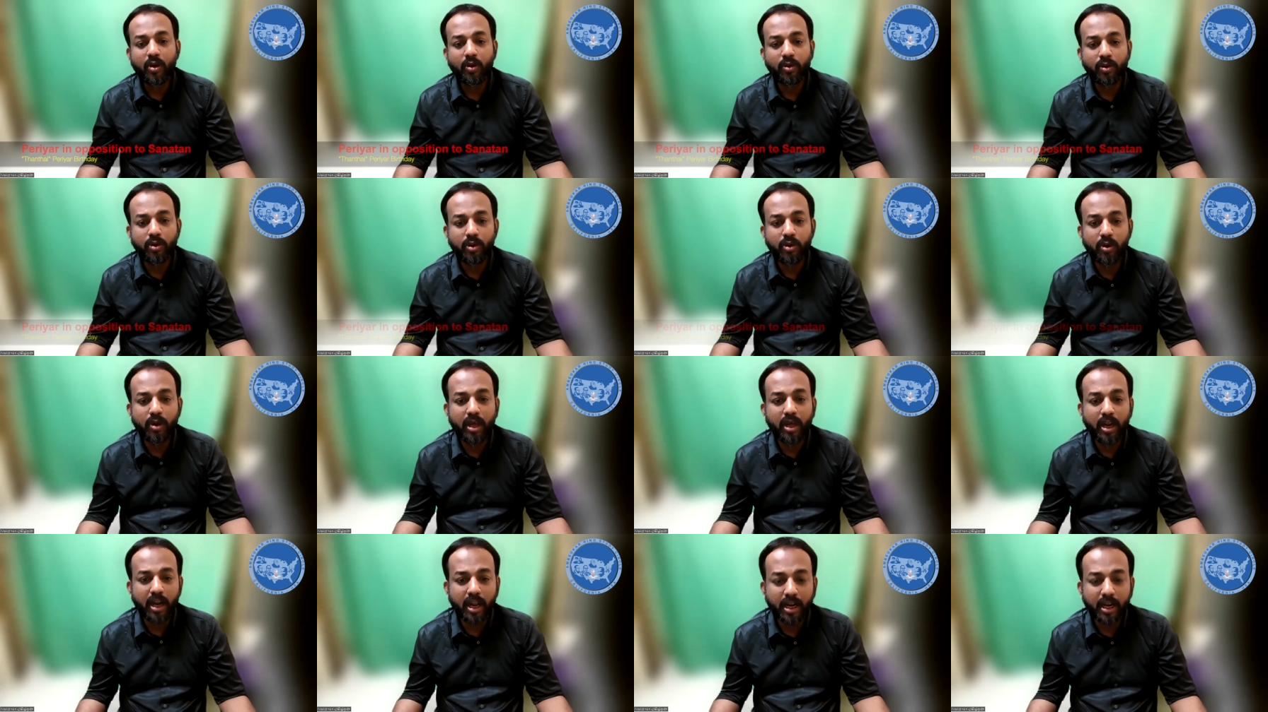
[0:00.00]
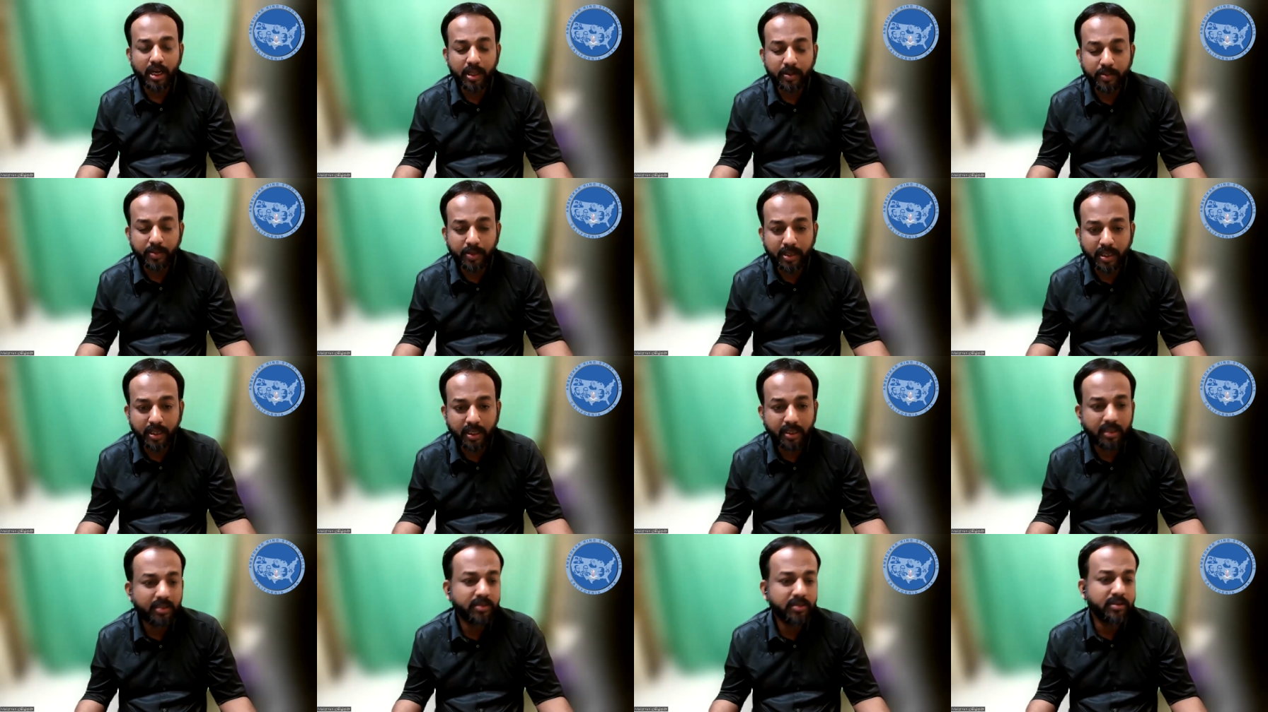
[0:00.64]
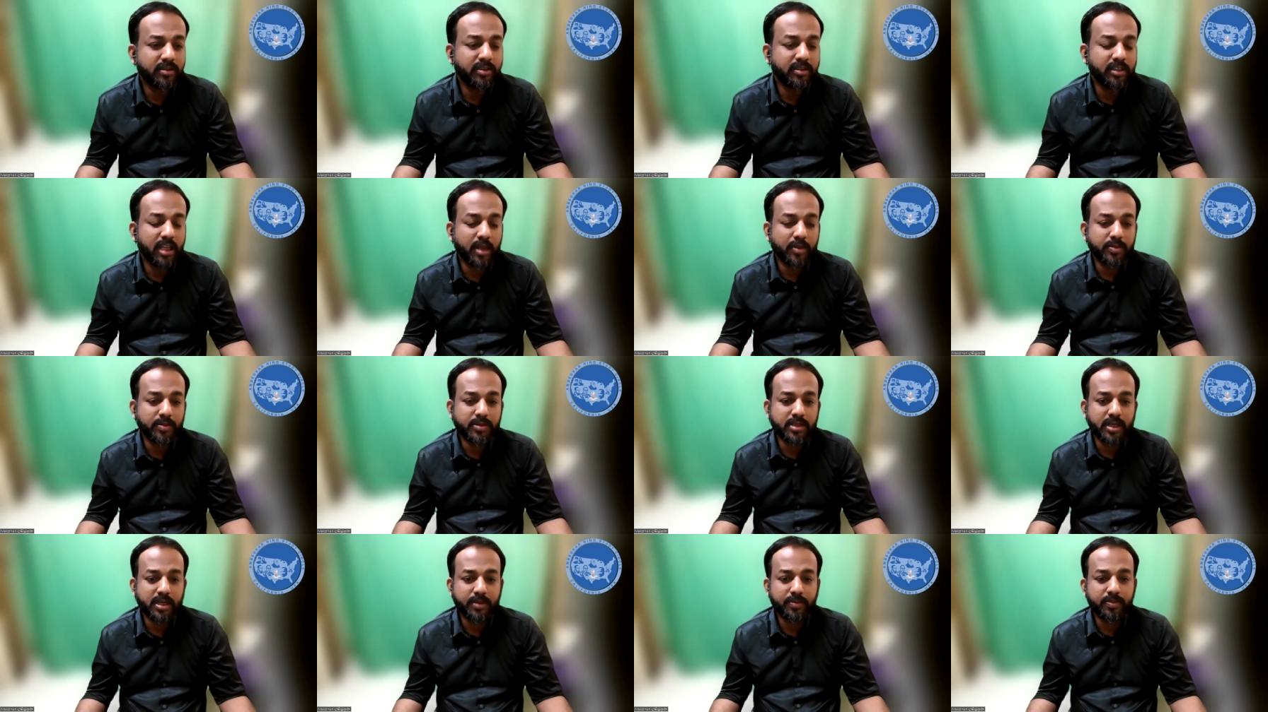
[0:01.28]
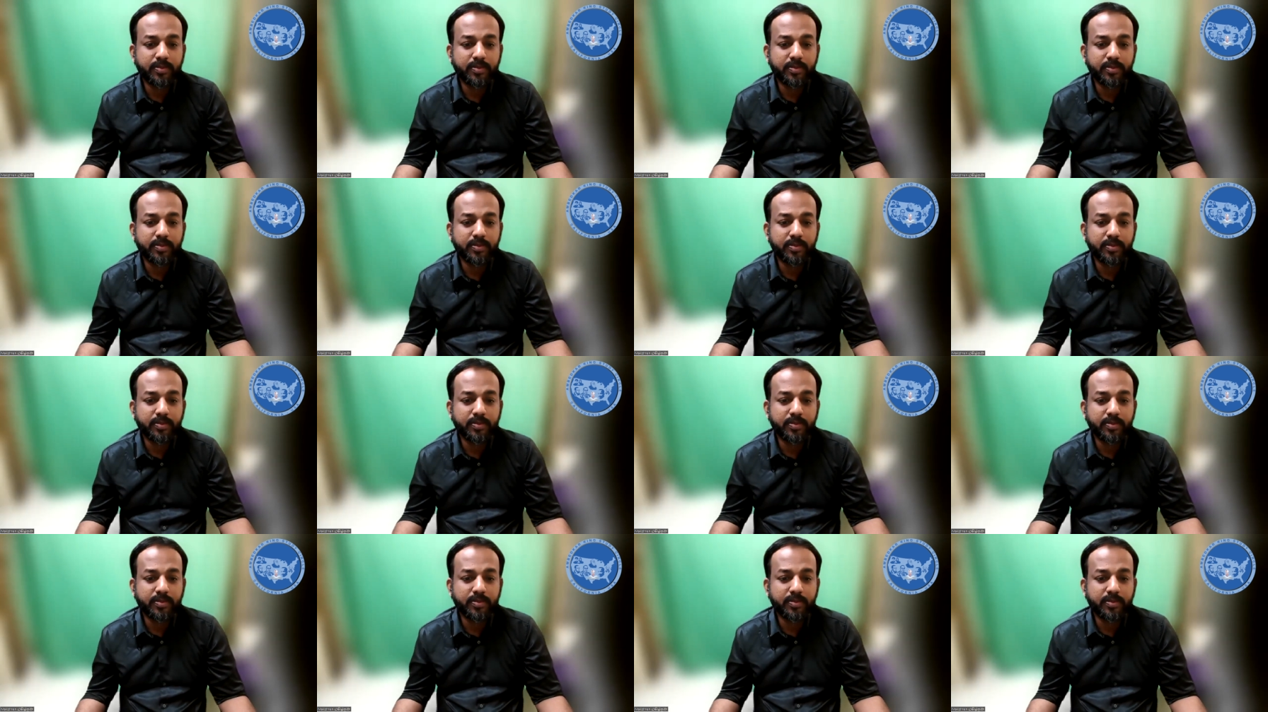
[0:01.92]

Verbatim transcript: उनको हराने में हम सब